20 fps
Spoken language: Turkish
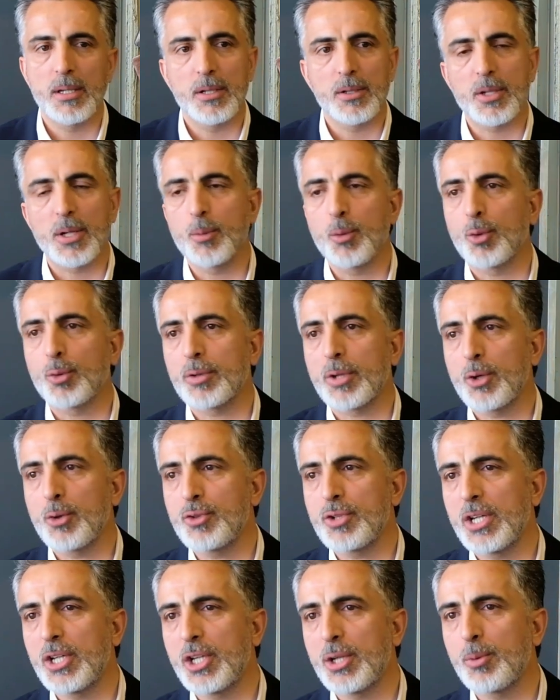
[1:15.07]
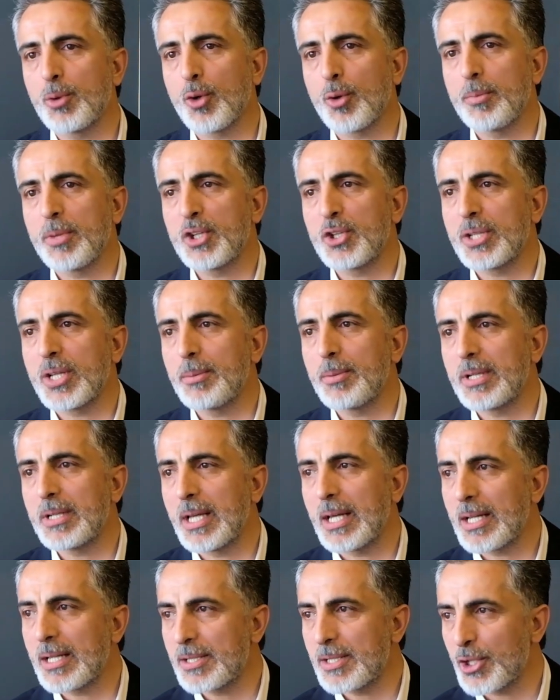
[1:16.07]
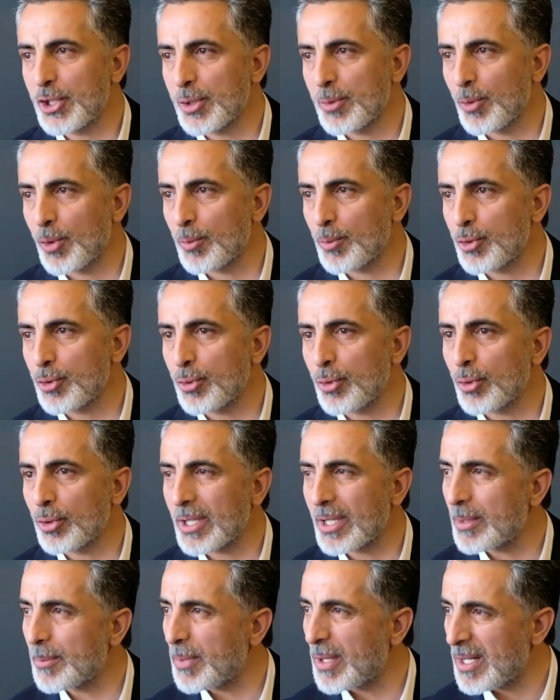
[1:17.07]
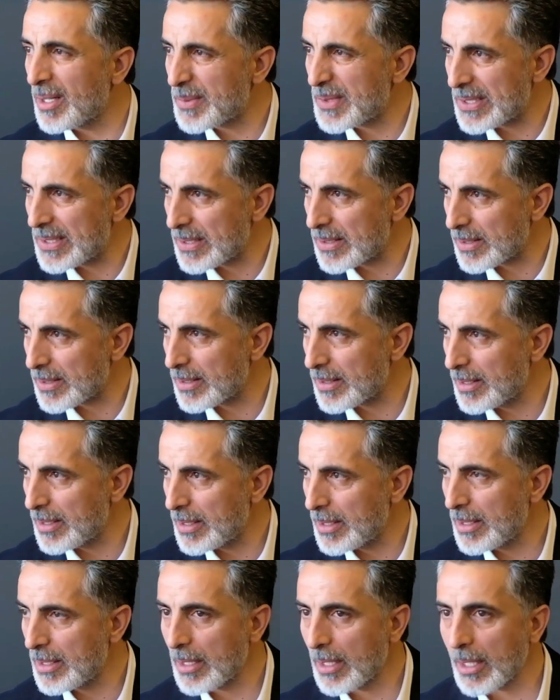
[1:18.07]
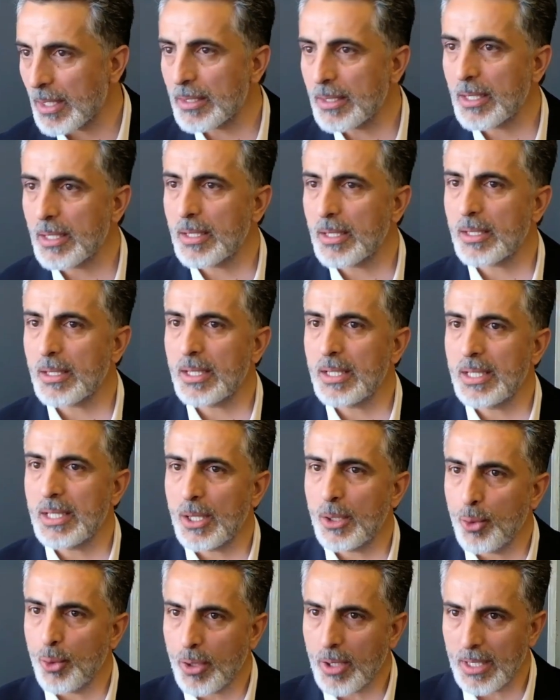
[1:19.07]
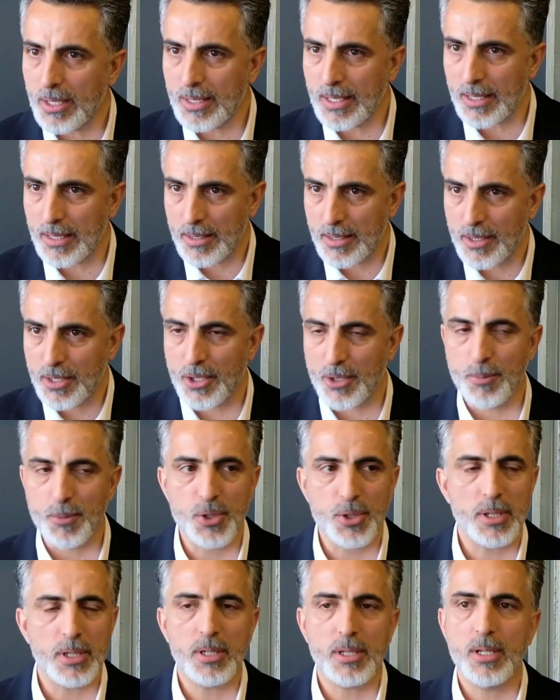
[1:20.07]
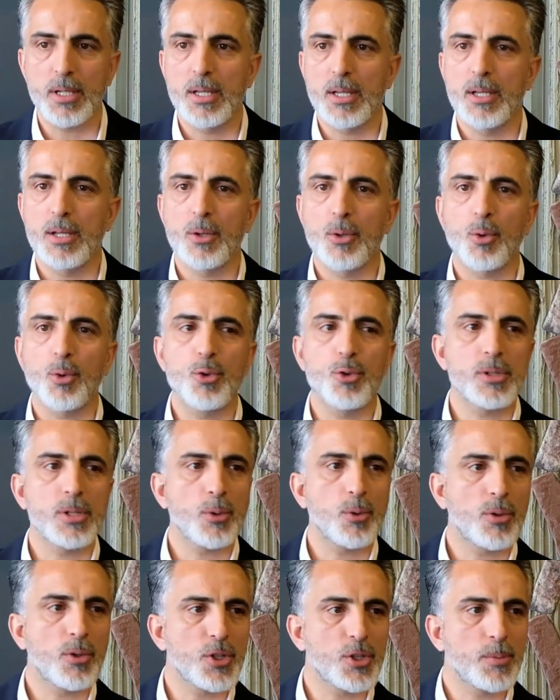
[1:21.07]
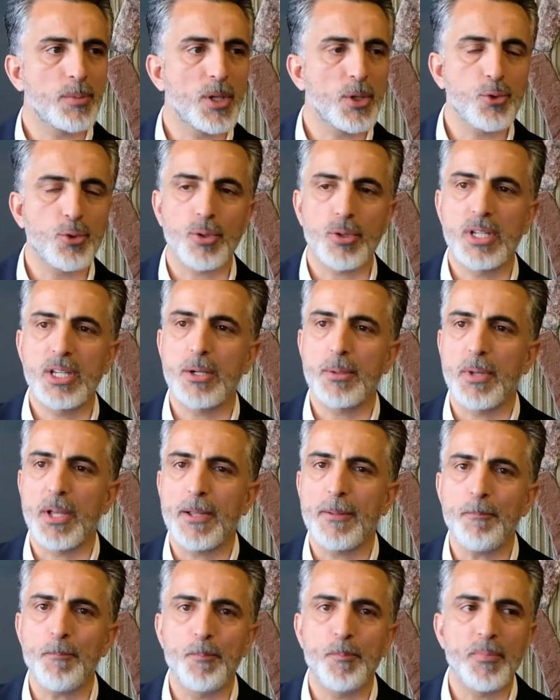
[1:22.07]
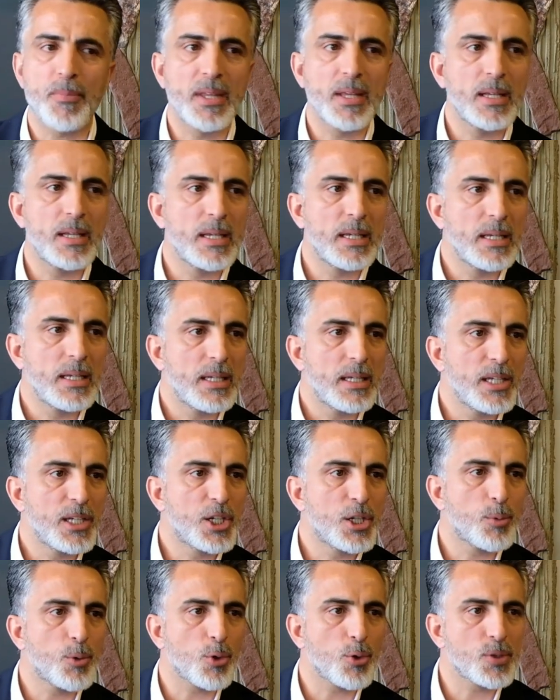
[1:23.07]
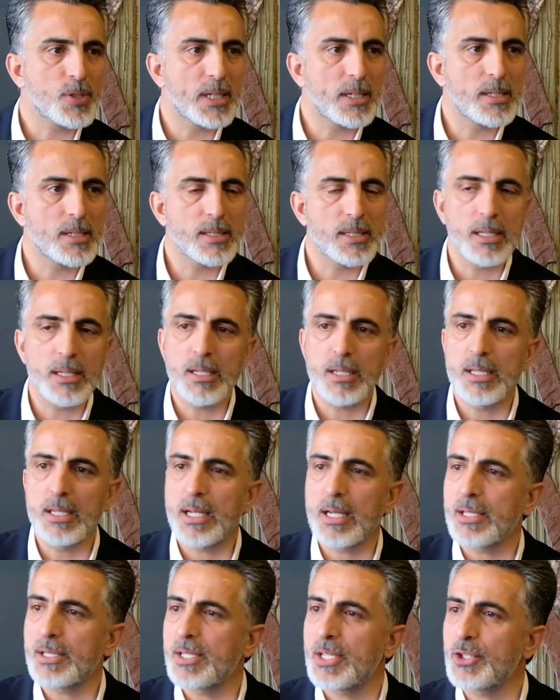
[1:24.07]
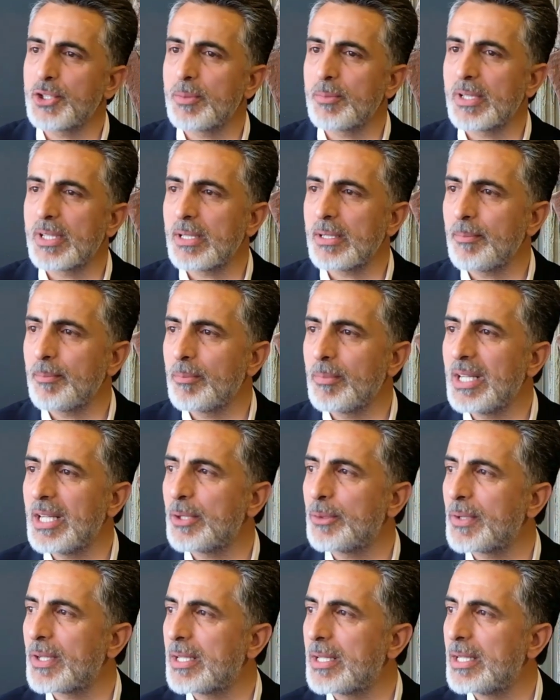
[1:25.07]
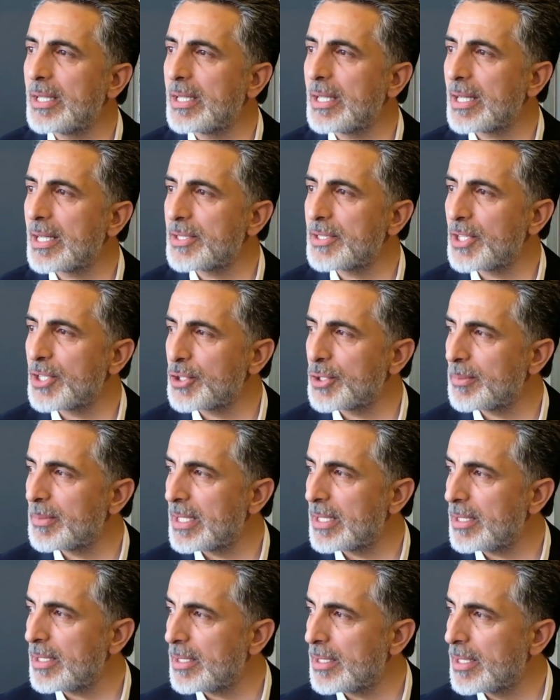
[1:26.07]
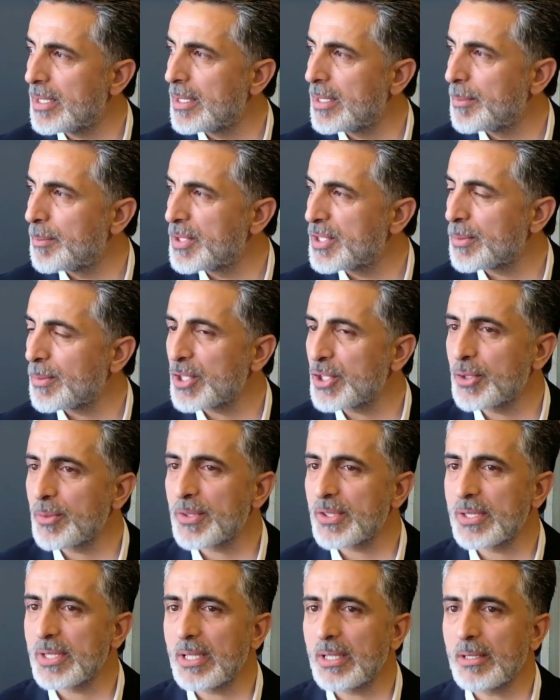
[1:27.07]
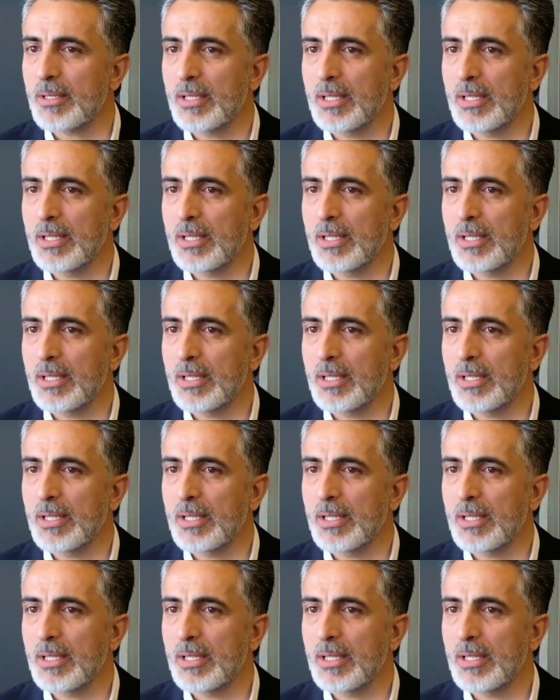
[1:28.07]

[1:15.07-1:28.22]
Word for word: Tabii ondan önce 2015'te bir genel seçim olmuştu. Orada da bağımsız adaylarla yine lokalde girmiştik. O yüzden o kısmına çok girmeyeyim. 2018'deki genel seçim de milletvekili genel seçimleri bizim açımızdan